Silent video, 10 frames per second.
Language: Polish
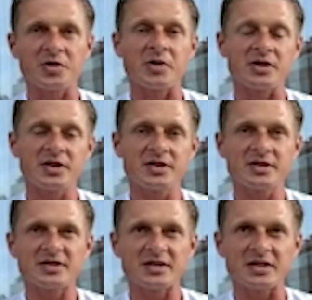Chyba
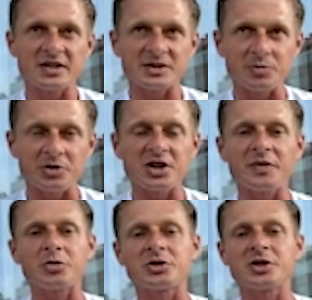nikt nie
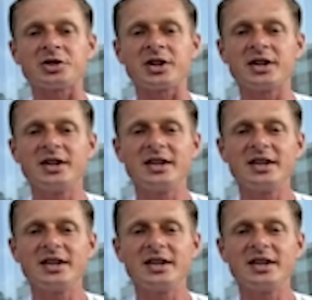spodziewał się, że